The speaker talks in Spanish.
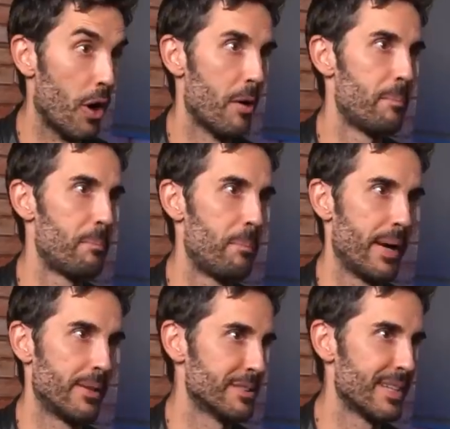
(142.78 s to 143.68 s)
que careces?
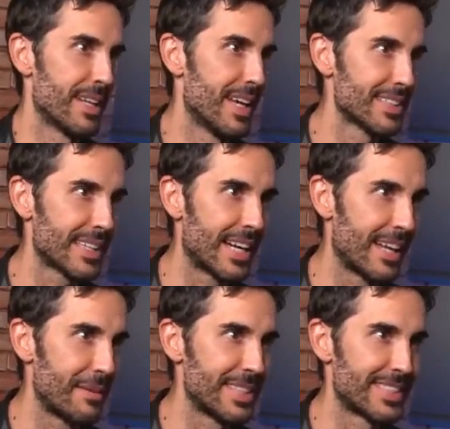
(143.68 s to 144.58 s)
Pero es verdad, es que
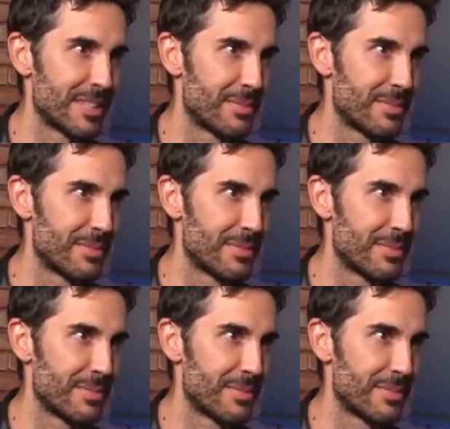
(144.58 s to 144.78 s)
cada vez estás